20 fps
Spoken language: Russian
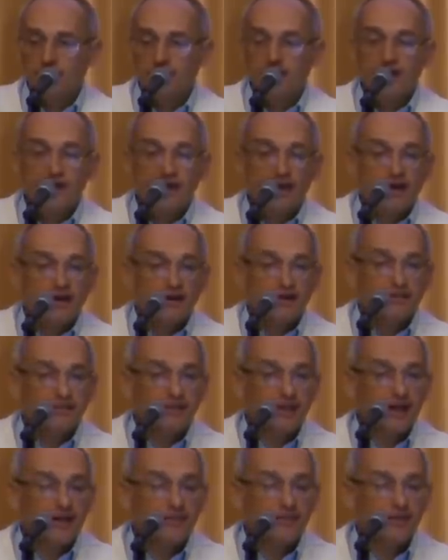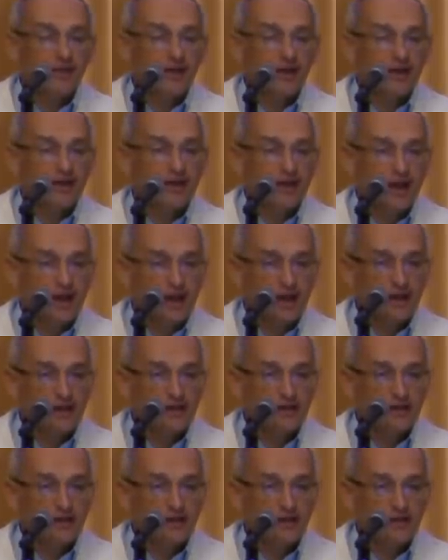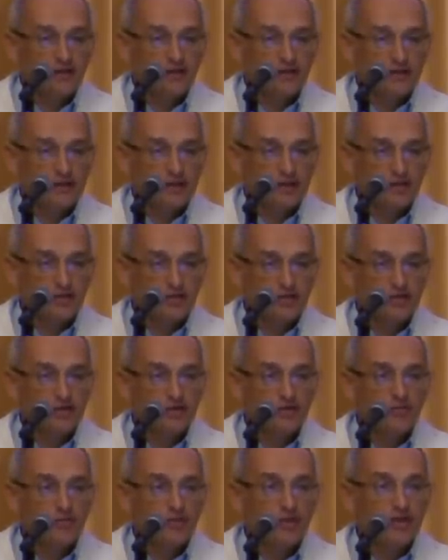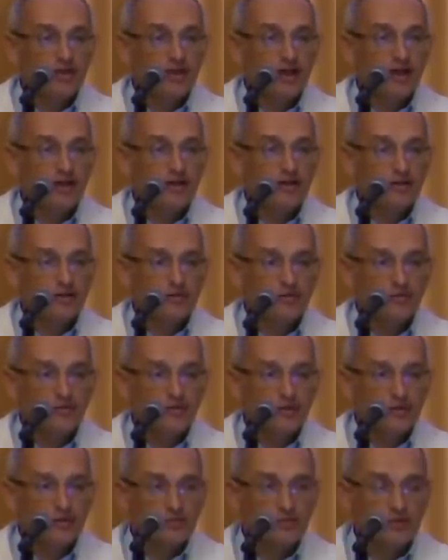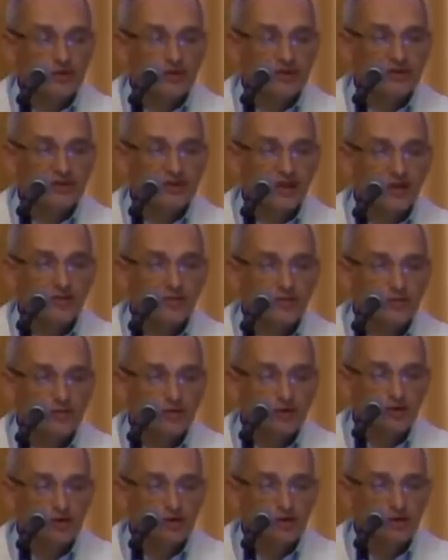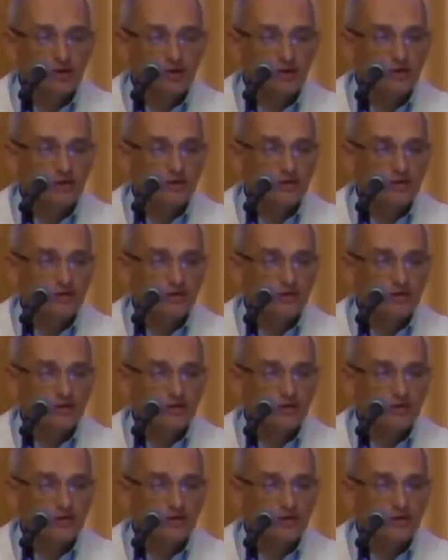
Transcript: И я так благодарен за то, что мне дали такую возможность стать мужчиной.